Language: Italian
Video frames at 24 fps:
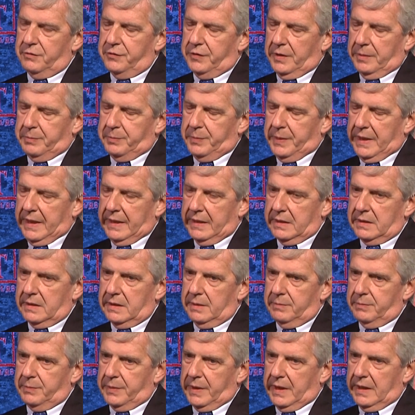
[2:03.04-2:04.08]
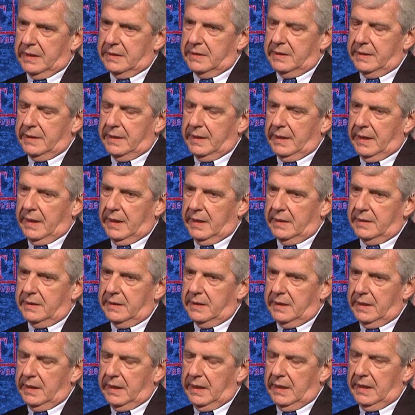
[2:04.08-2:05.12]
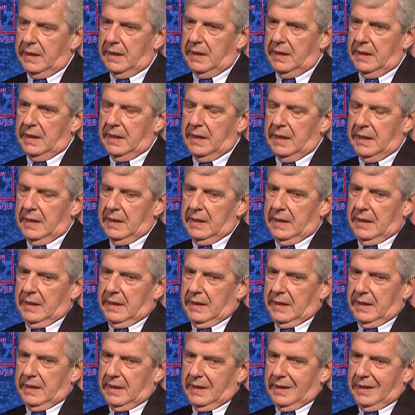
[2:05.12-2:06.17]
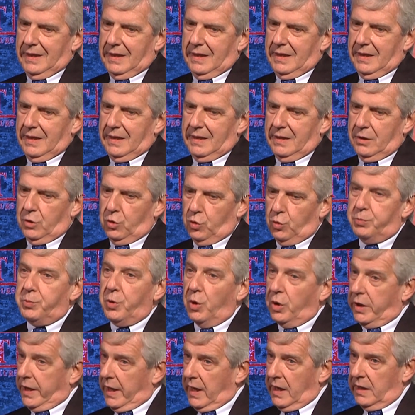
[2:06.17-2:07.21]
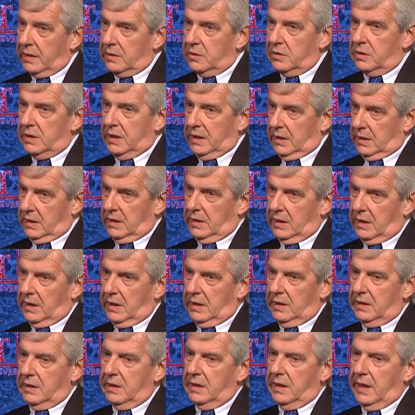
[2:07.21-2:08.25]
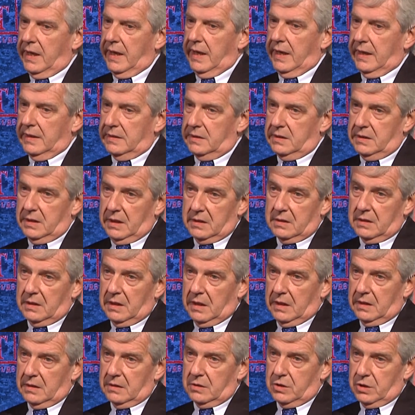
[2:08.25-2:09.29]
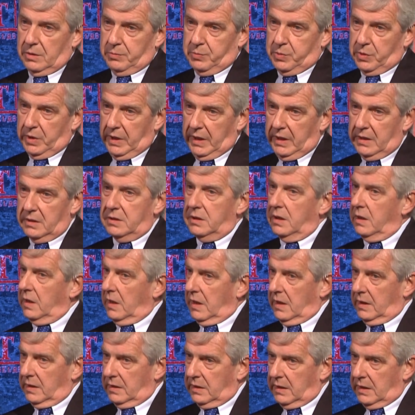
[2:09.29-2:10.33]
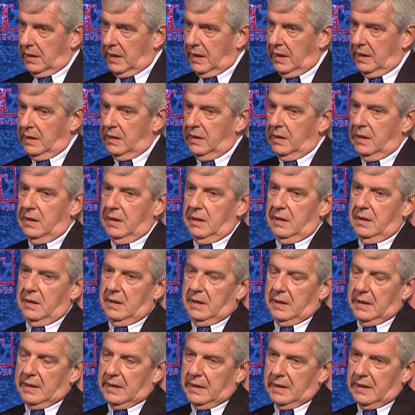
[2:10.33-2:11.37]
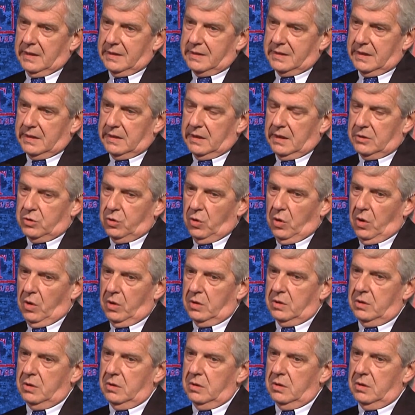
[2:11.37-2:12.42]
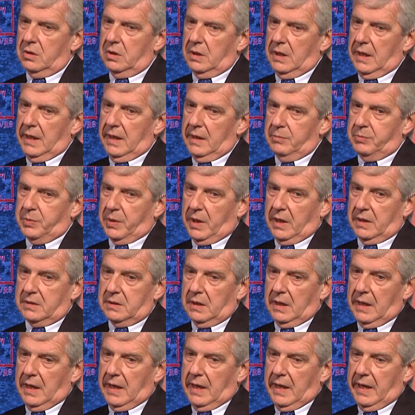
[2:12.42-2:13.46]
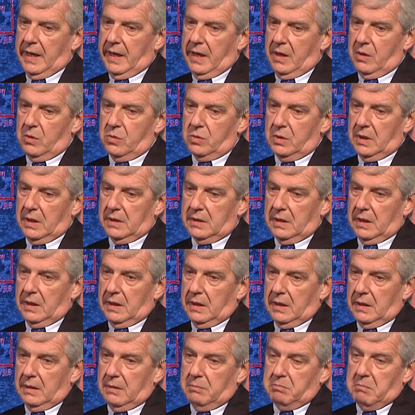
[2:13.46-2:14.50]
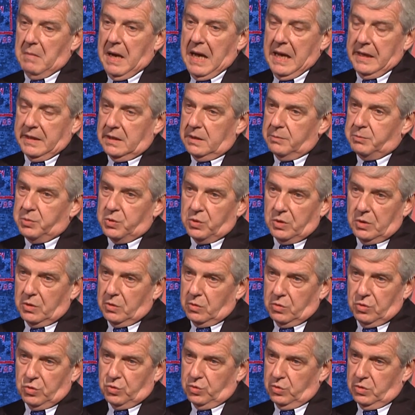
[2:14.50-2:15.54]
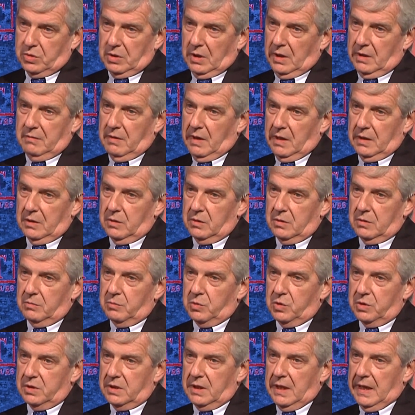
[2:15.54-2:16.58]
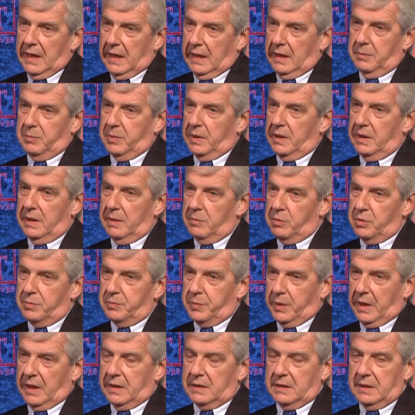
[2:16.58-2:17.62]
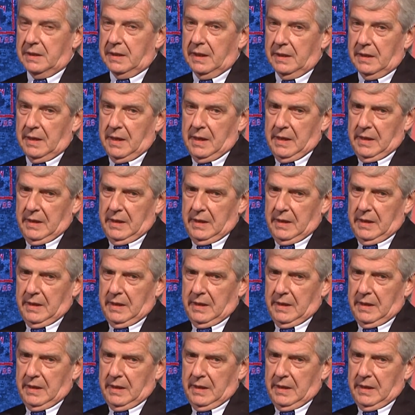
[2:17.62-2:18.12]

fa parte in pratica del eh, gruppo Canon Inc., che è azienda giapponese, sì. anche lei, uh, sede a Tokyo e in pratica è una dei marchi più riconosciuti a livello mondiale, parliamo in pratica